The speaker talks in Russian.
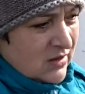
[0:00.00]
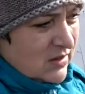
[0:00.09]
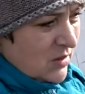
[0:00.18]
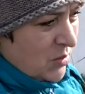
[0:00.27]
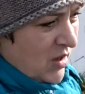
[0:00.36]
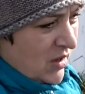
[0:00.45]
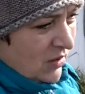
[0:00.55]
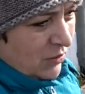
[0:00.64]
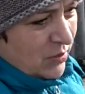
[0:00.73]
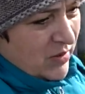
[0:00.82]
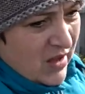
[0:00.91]
Теперь
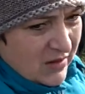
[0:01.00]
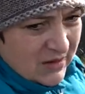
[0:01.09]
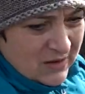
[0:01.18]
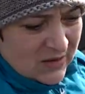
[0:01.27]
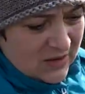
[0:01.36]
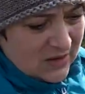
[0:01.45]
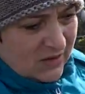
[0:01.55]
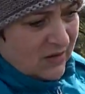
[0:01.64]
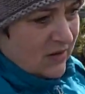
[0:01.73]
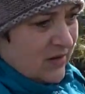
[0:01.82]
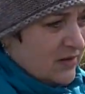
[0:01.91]
в планах,
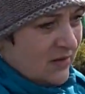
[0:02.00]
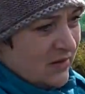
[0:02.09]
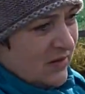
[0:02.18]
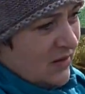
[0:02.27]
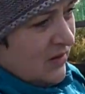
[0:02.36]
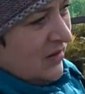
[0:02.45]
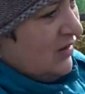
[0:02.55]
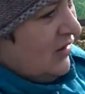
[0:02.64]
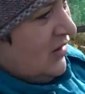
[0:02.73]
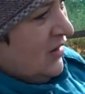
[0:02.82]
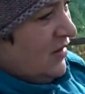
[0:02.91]

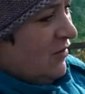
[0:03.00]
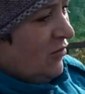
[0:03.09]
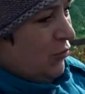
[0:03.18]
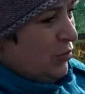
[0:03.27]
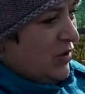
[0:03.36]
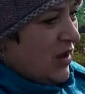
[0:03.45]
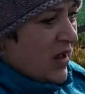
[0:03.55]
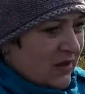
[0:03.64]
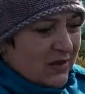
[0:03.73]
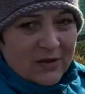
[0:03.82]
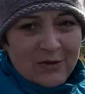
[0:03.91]
в
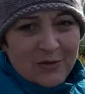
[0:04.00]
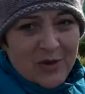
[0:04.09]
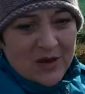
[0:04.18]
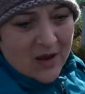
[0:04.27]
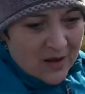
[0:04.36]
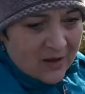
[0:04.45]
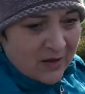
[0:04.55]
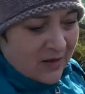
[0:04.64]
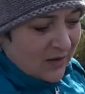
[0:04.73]
планах у меня